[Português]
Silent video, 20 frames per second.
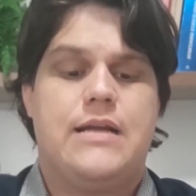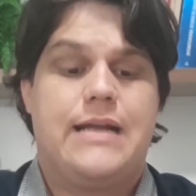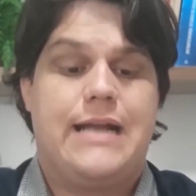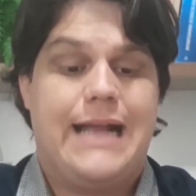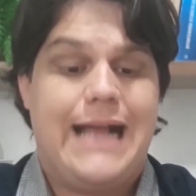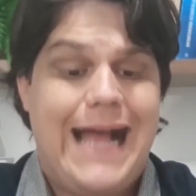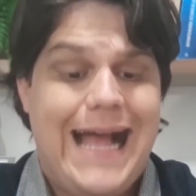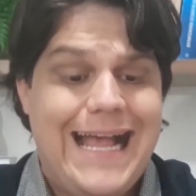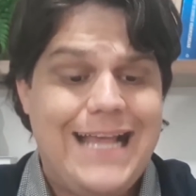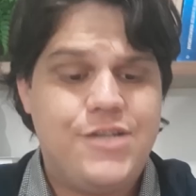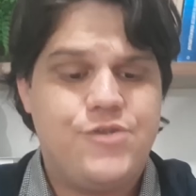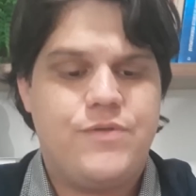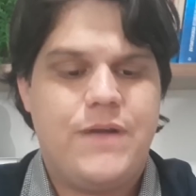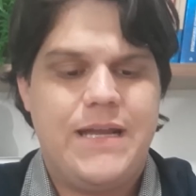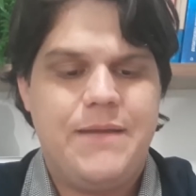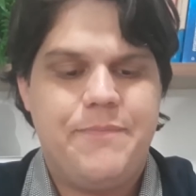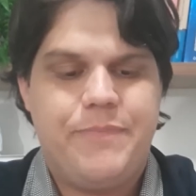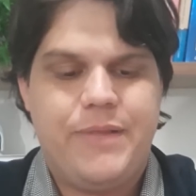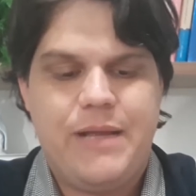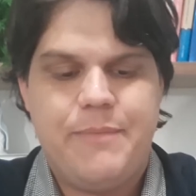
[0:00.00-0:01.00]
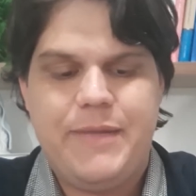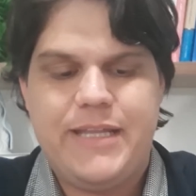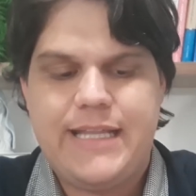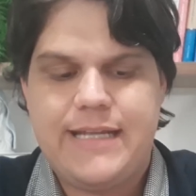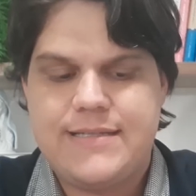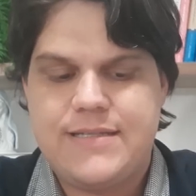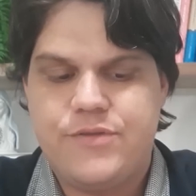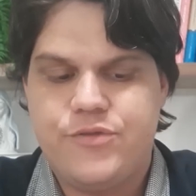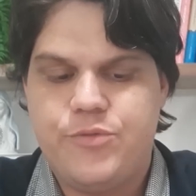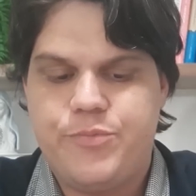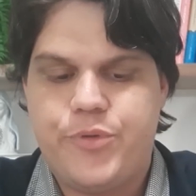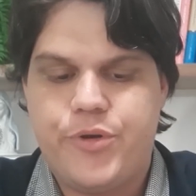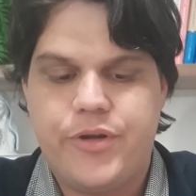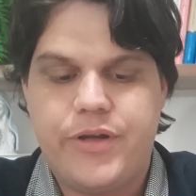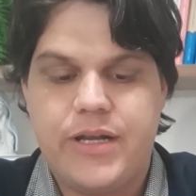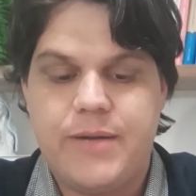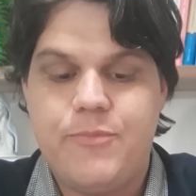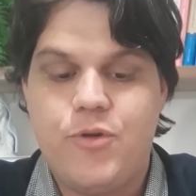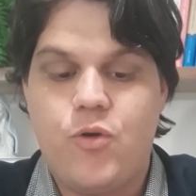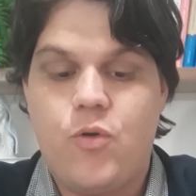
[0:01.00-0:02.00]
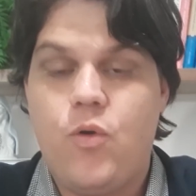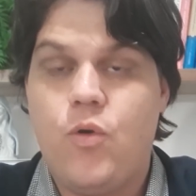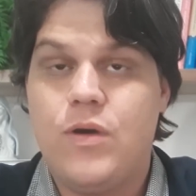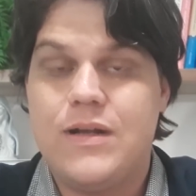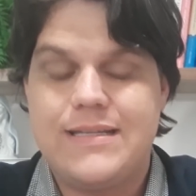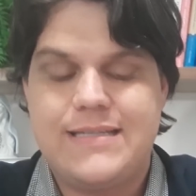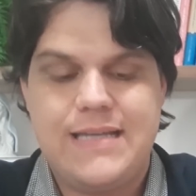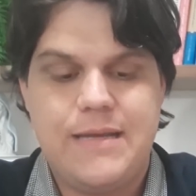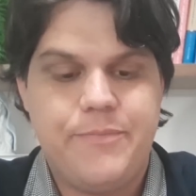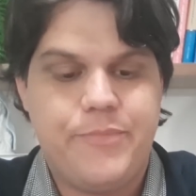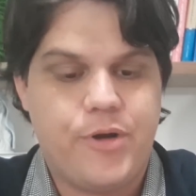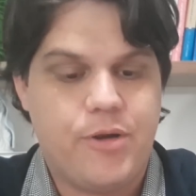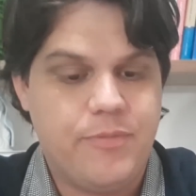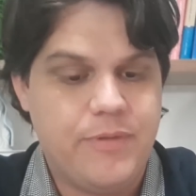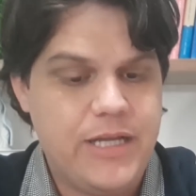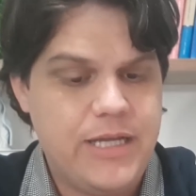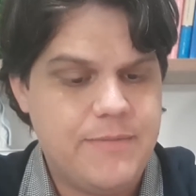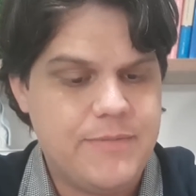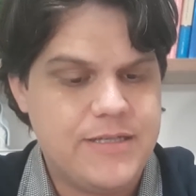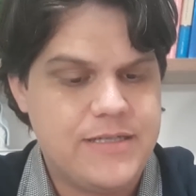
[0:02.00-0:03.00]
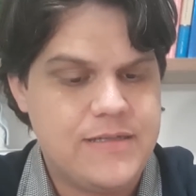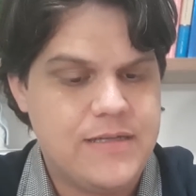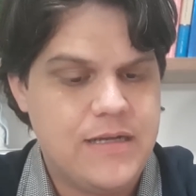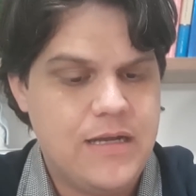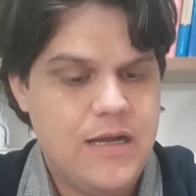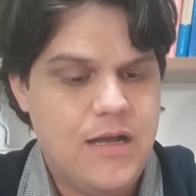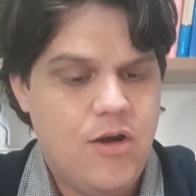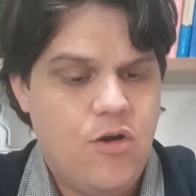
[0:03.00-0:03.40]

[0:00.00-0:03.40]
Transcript: Caso a implementação do programa ocorra sem problemas,